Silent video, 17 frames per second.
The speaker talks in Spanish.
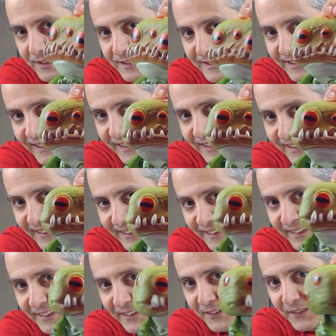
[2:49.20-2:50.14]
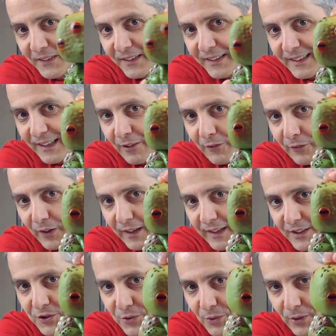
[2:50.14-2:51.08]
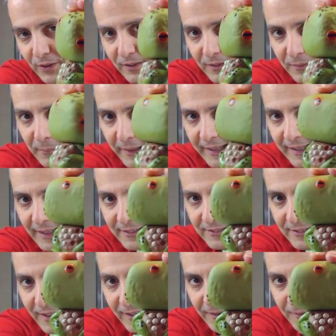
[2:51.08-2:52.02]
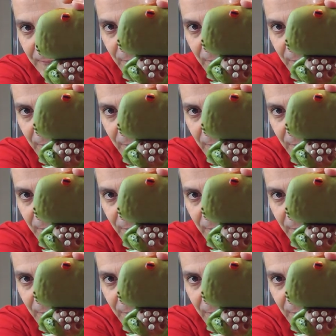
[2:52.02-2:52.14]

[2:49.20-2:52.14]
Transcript: Es que, qué feo y qué chulo, me encanta.